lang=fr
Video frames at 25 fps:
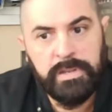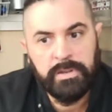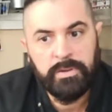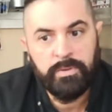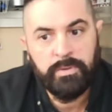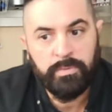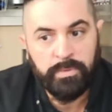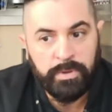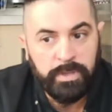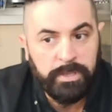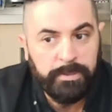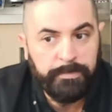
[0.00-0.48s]

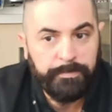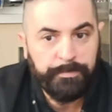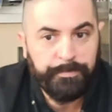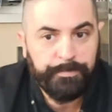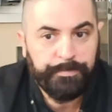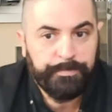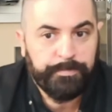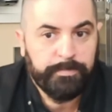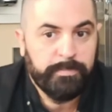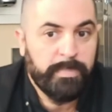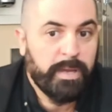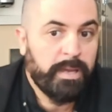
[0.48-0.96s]
Oui,
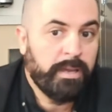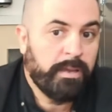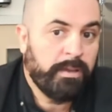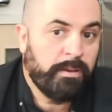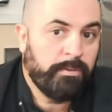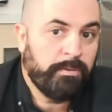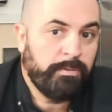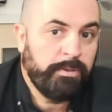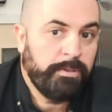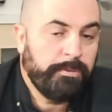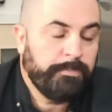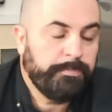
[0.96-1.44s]

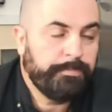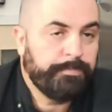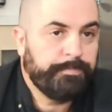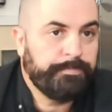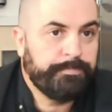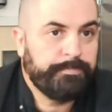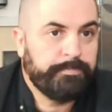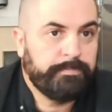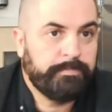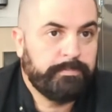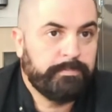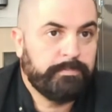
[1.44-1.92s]
ben oui.
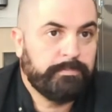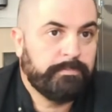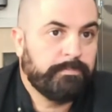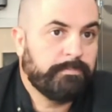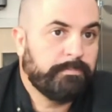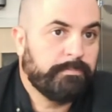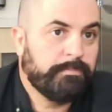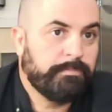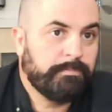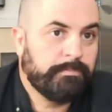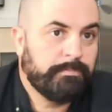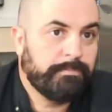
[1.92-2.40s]
Bah
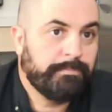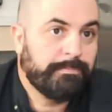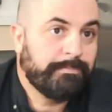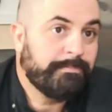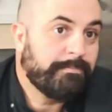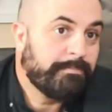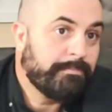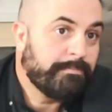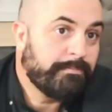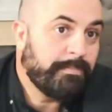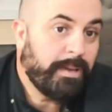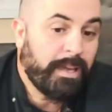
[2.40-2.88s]
non.
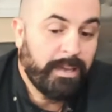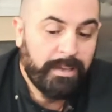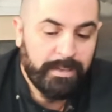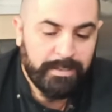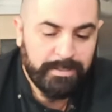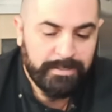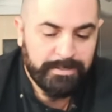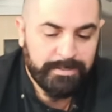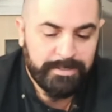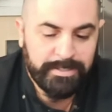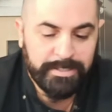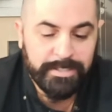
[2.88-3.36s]
Bah,
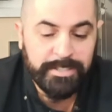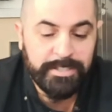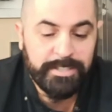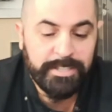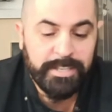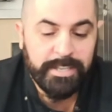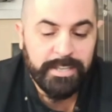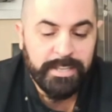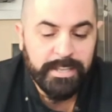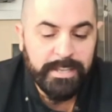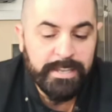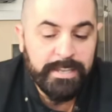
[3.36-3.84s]
si,
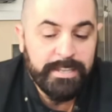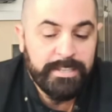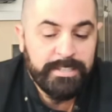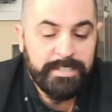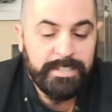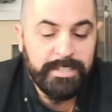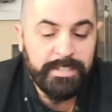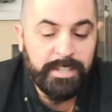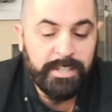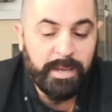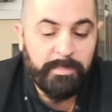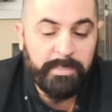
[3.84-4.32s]
si,
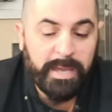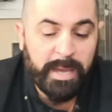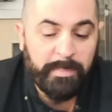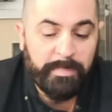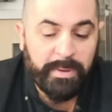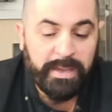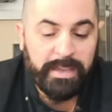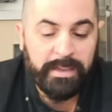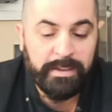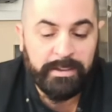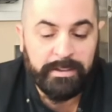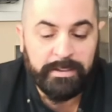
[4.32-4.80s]
si, non, mais
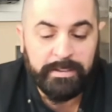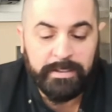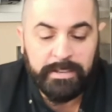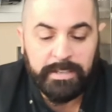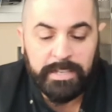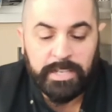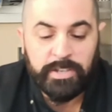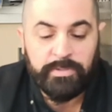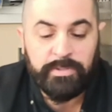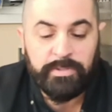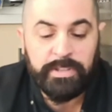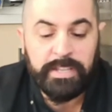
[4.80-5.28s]
après,
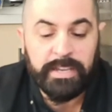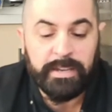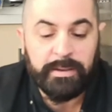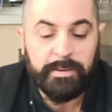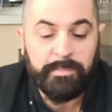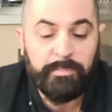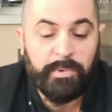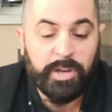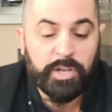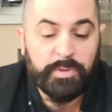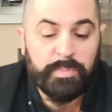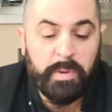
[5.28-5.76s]
euh, je
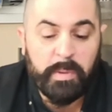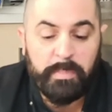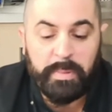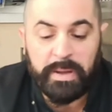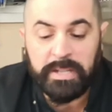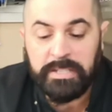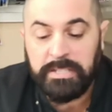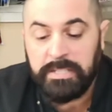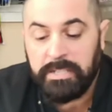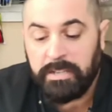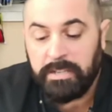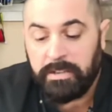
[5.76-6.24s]
dire, moi je peux
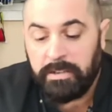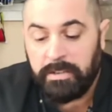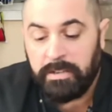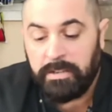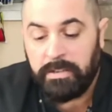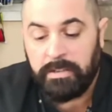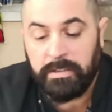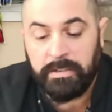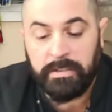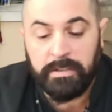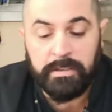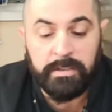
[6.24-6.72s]
pas dire
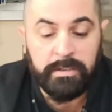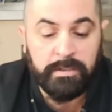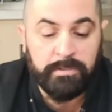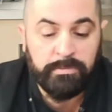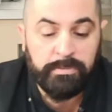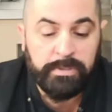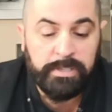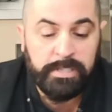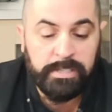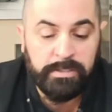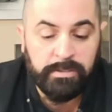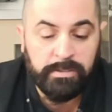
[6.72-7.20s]
euh,
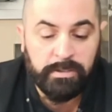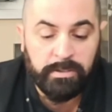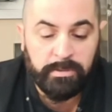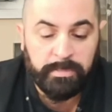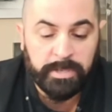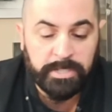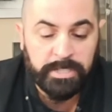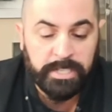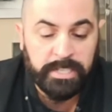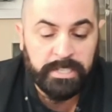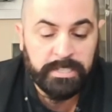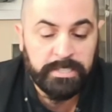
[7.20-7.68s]
oui, non,
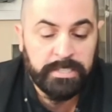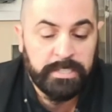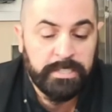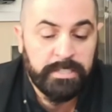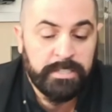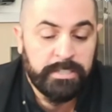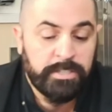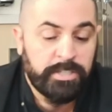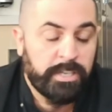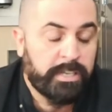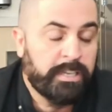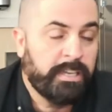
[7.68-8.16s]
machin,
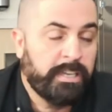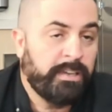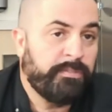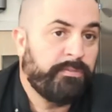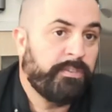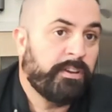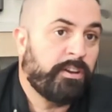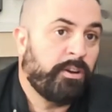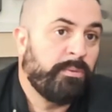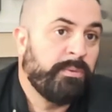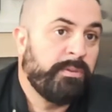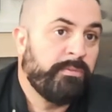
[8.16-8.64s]
chacun
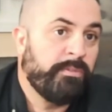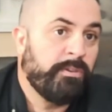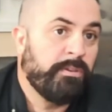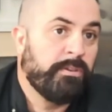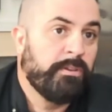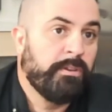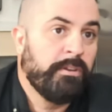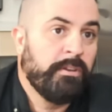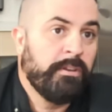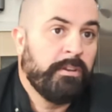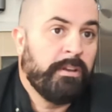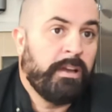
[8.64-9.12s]
fait comme il
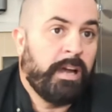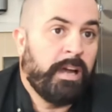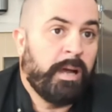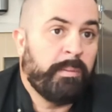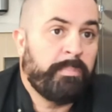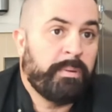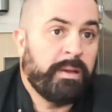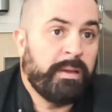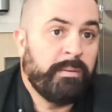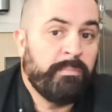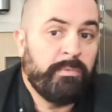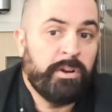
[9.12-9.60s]
veut.
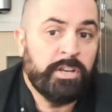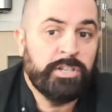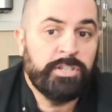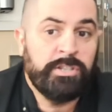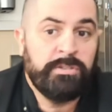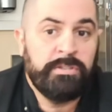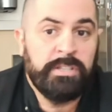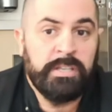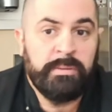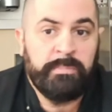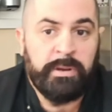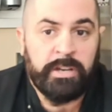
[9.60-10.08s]
Après, moi
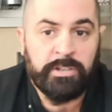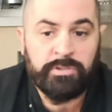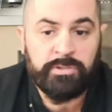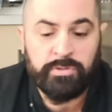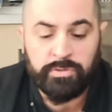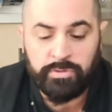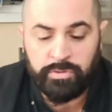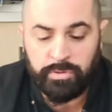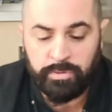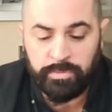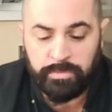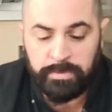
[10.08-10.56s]
j'ai une
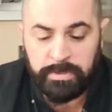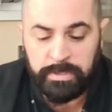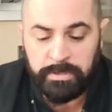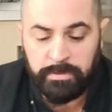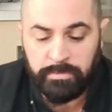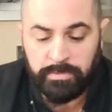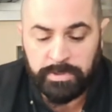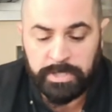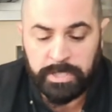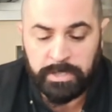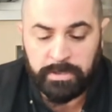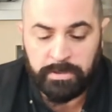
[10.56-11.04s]
démarche aujourd'hui
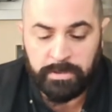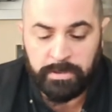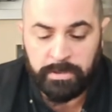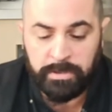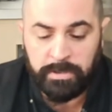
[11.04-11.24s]
où c'est que